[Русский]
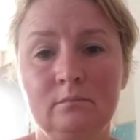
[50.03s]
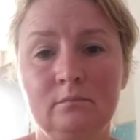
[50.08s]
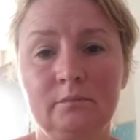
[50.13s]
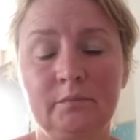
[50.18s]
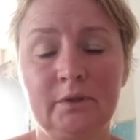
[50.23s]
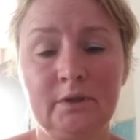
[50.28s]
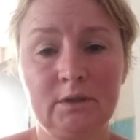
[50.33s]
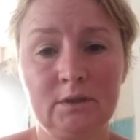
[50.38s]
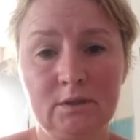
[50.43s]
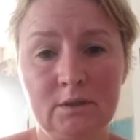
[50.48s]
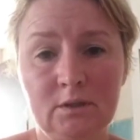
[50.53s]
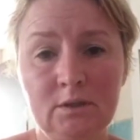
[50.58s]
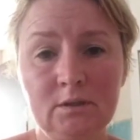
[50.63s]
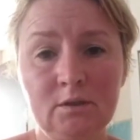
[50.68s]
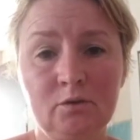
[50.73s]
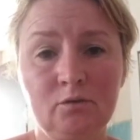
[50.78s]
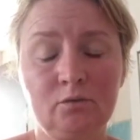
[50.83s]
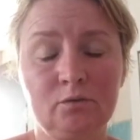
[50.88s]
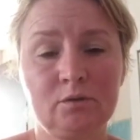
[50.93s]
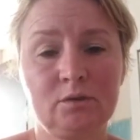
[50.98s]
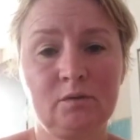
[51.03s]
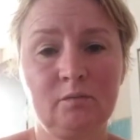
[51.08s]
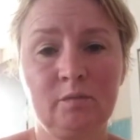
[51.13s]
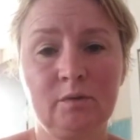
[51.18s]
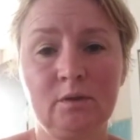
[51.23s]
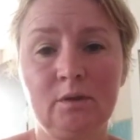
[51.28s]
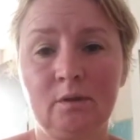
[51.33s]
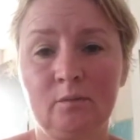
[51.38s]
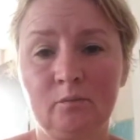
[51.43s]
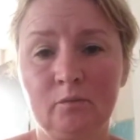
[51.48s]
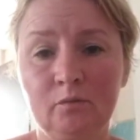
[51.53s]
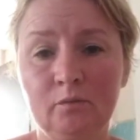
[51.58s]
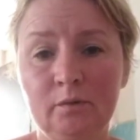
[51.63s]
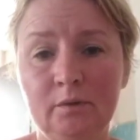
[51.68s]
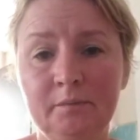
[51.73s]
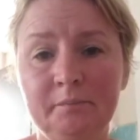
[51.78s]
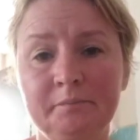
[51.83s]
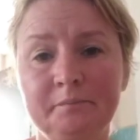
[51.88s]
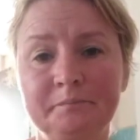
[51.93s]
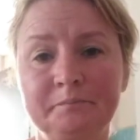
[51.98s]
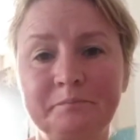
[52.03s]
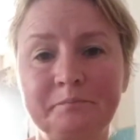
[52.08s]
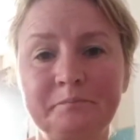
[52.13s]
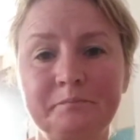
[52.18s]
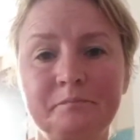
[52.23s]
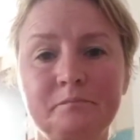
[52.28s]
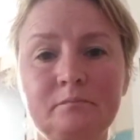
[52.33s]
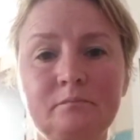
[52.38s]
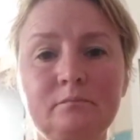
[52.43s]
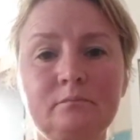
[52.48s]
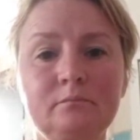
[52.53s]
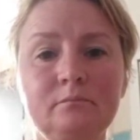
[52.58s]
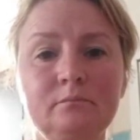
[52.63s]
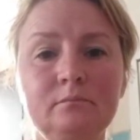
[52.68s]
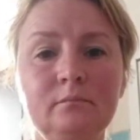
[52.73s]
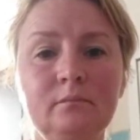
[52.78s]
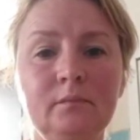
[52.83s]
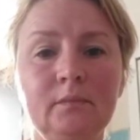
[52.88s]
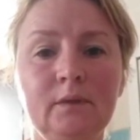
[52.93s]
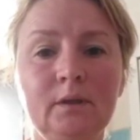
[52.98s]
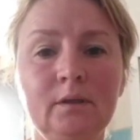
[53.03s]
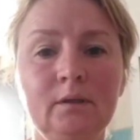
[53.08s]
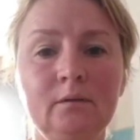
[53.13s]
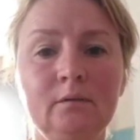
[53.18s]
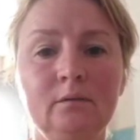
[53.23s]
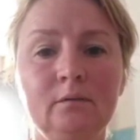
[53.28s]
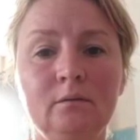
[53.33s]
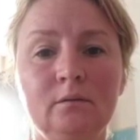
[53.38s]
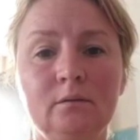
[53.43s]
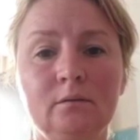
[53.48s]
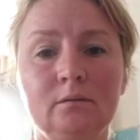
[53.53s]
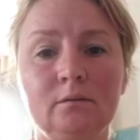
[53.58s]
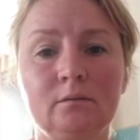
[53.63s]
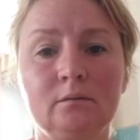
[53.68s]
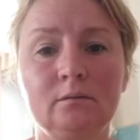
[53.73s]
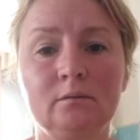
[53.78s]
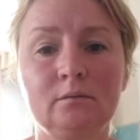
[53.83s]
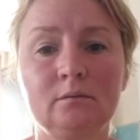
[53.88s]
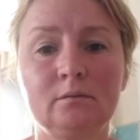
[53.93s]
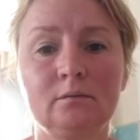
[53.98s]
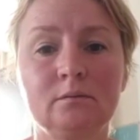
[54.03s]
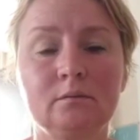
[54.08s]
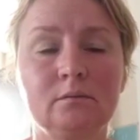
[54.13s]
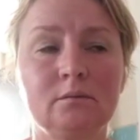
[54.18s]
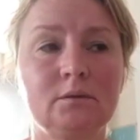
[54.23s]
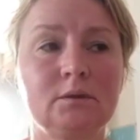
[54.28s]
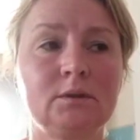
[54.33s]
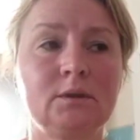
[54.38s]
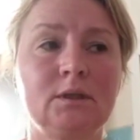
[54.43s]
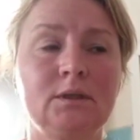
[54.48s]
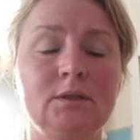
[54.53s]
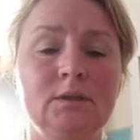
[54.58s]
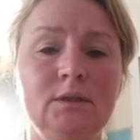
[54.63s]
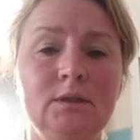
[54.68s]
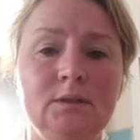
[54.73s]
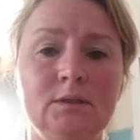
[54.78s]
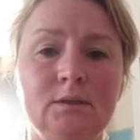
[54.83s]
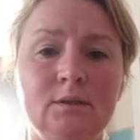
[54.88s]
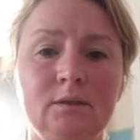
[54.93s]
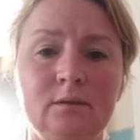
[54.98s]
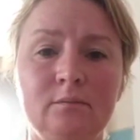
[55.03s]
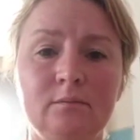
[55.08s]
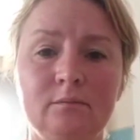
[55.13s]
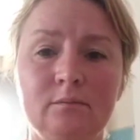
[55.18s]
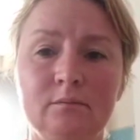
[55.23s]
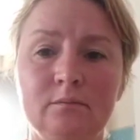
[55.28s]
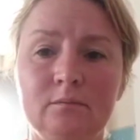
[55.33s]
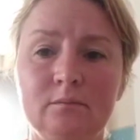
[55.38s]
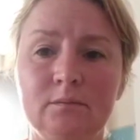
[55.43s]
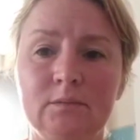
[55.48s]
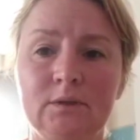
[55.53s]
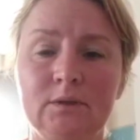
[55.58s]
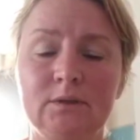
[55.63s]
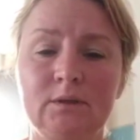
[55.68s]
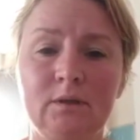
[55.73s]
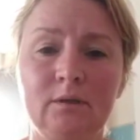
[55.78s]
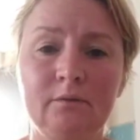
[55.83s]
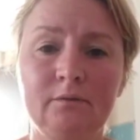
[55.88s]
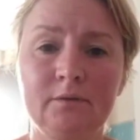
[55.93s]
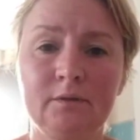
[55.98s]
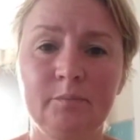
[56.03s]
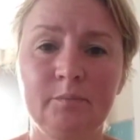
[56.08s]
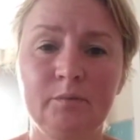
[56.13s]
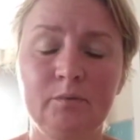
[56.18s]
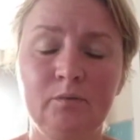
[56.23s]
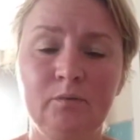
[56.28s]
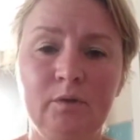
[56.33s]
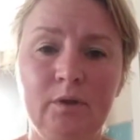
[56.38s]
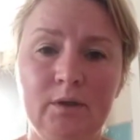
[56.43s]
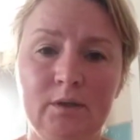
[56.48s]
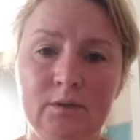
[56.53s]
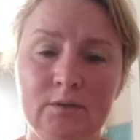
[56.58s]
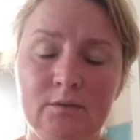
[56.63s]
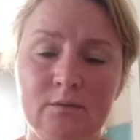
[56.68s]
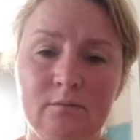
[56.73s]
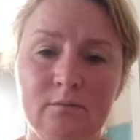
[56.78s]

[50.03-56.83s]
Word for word: Принесите ее к себе домой. А, сносите там на травке погулять.